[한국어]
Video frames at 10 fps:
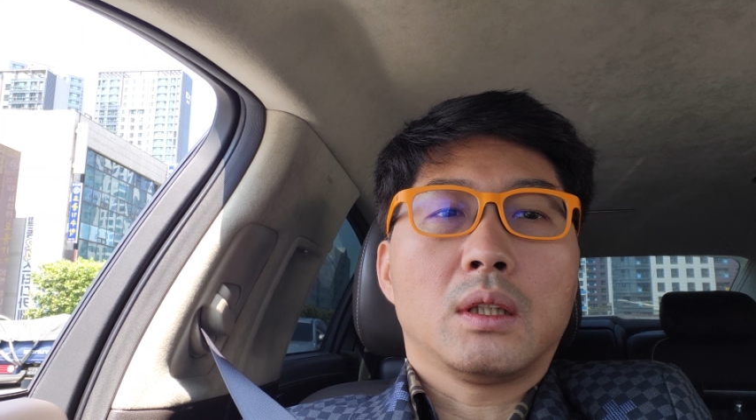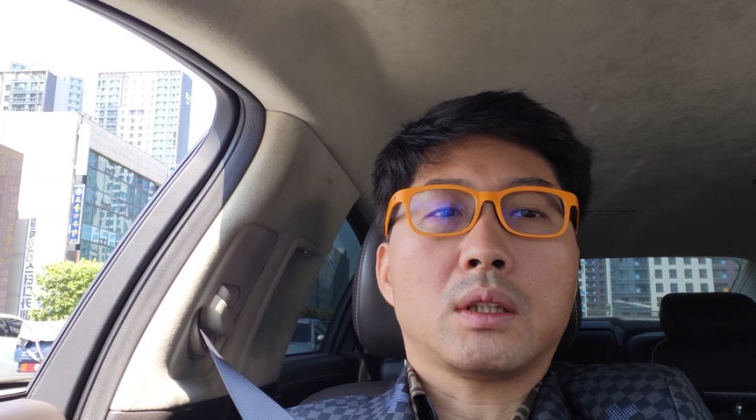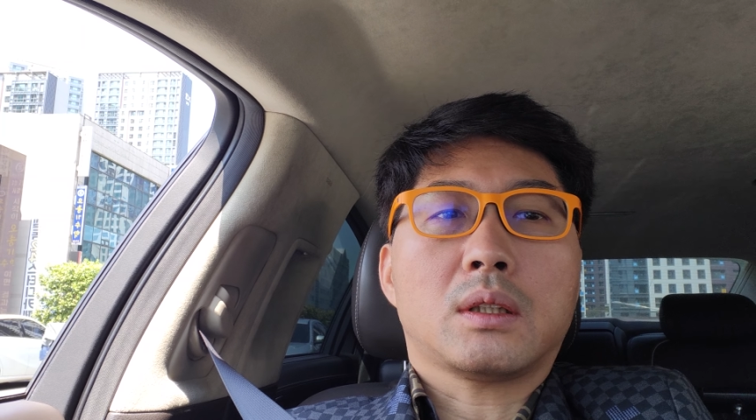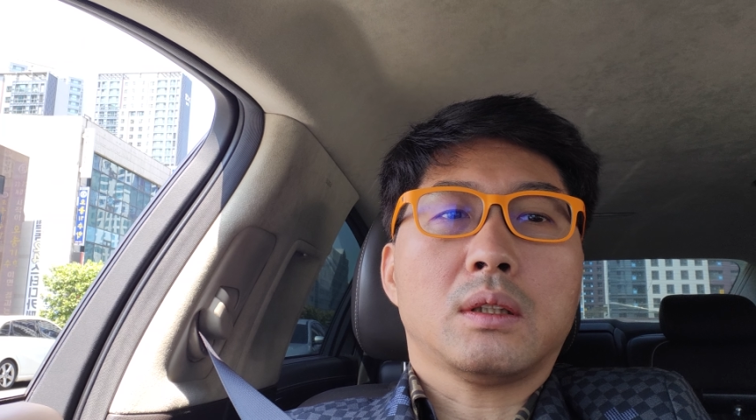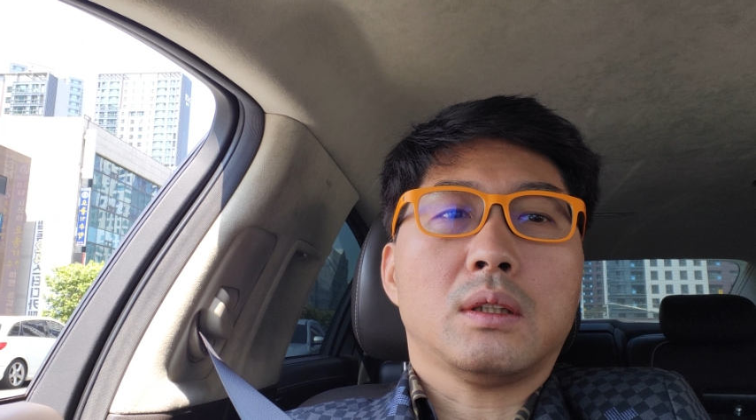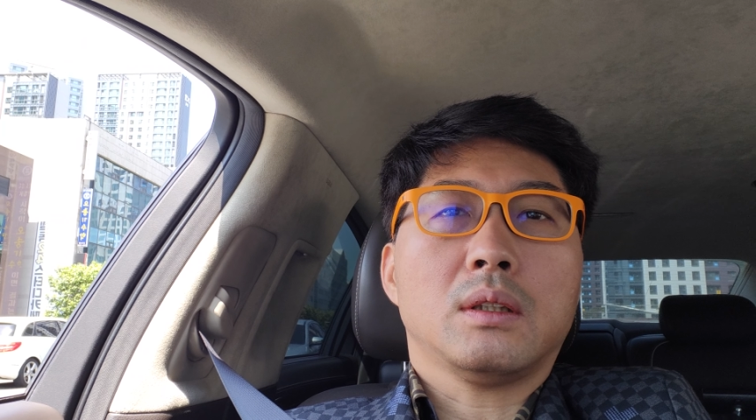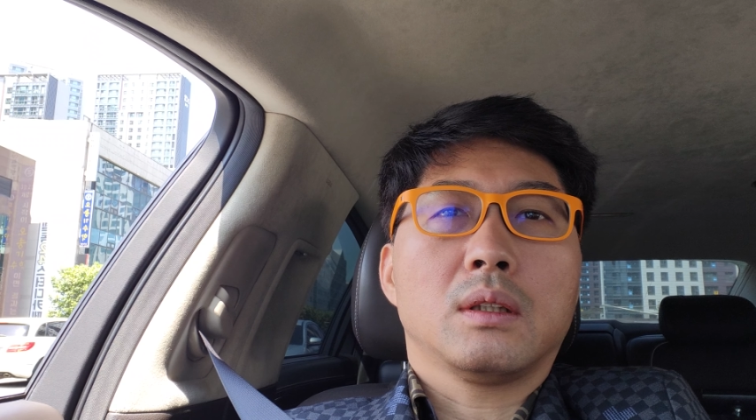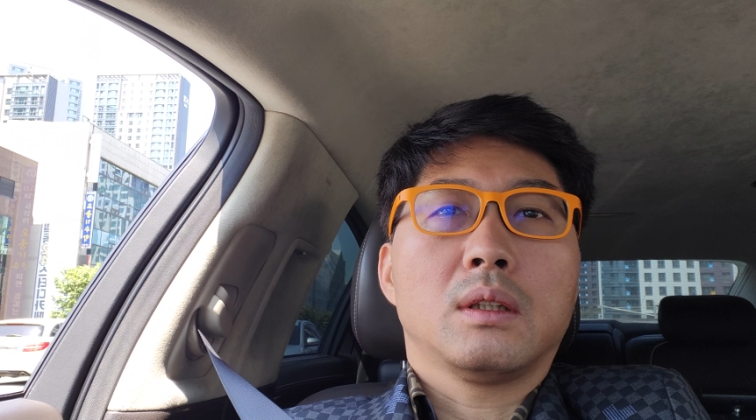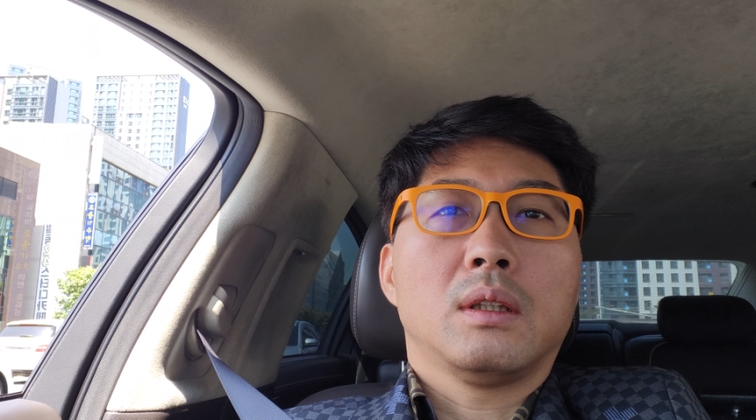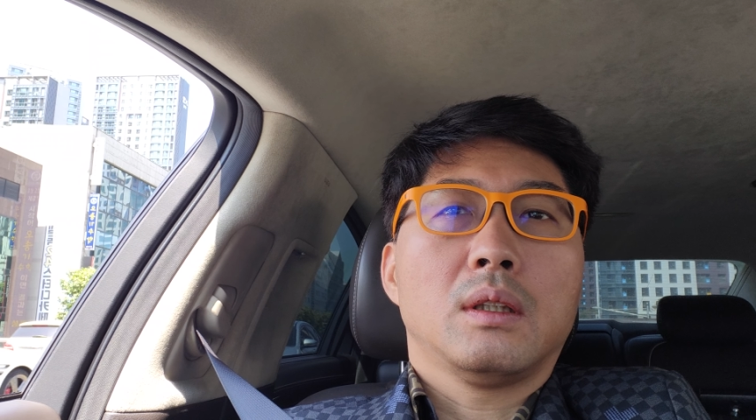
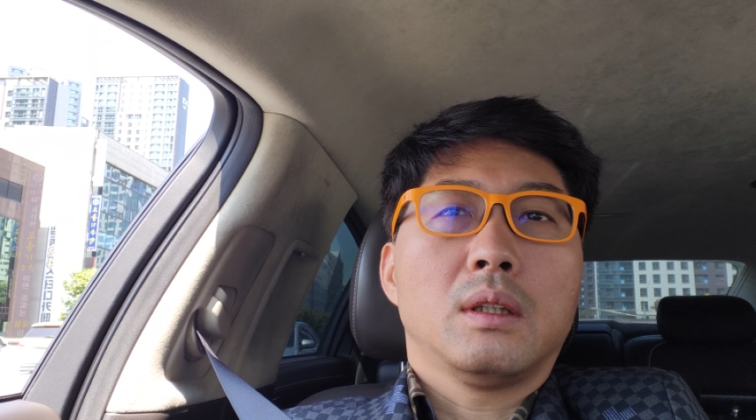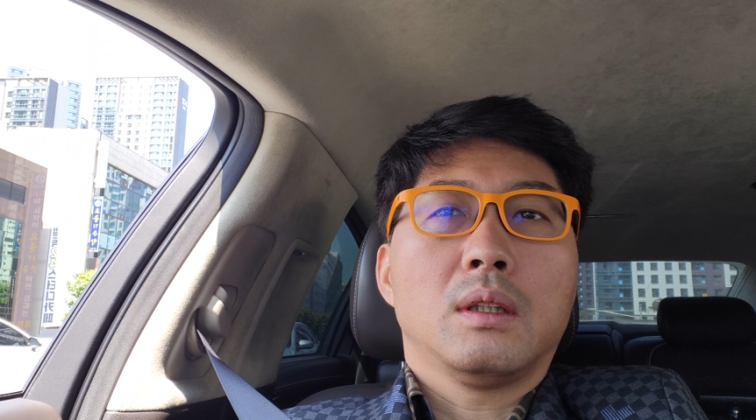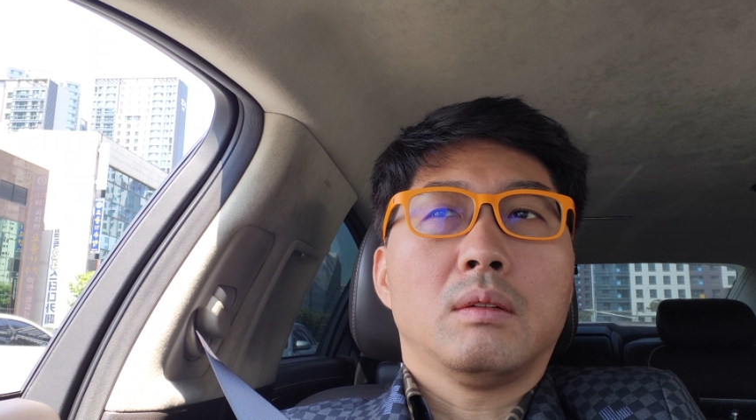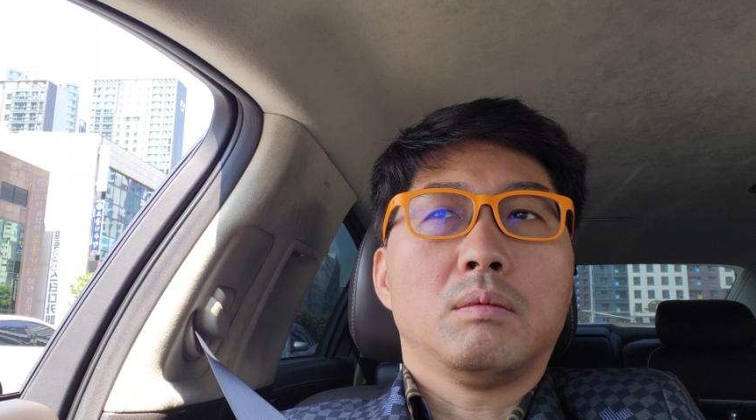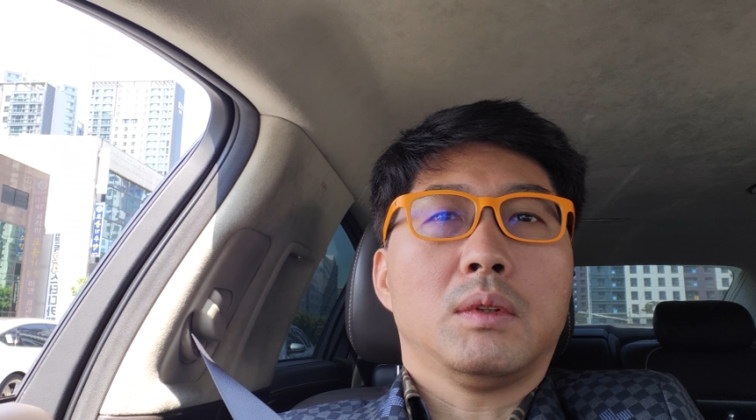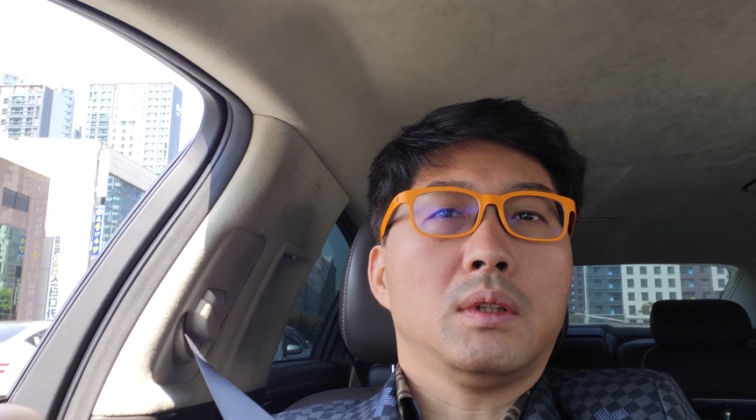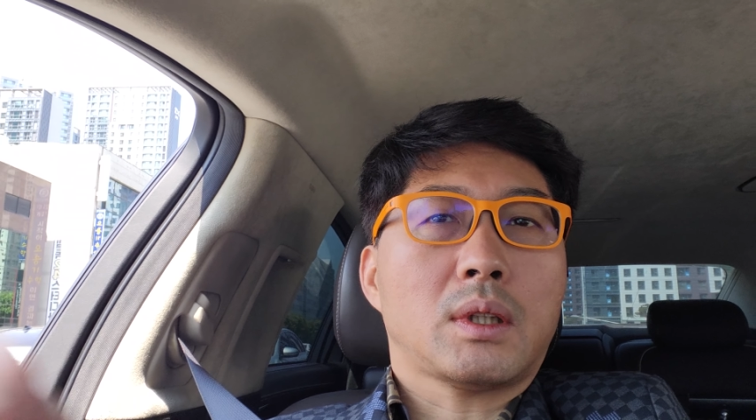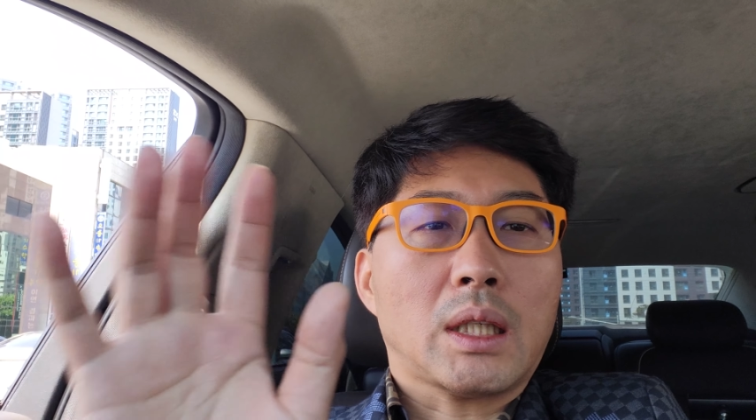어쨌든 뭐